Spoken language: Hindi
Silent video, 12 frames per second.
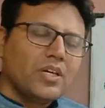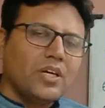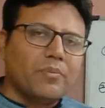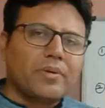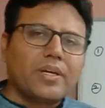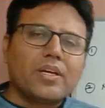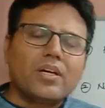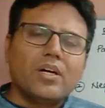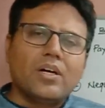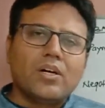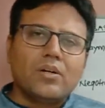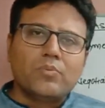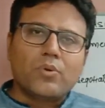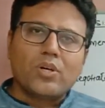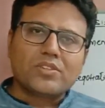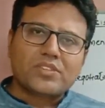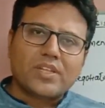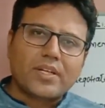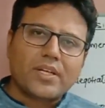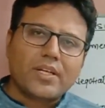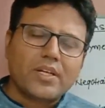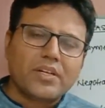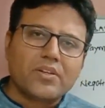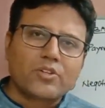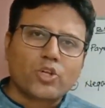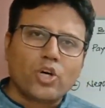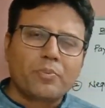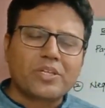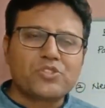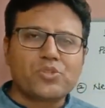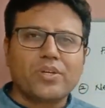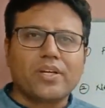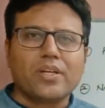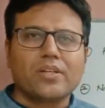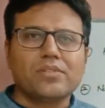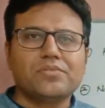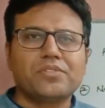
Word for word: हमने बहुत सारे टॉपिक्स जो हैं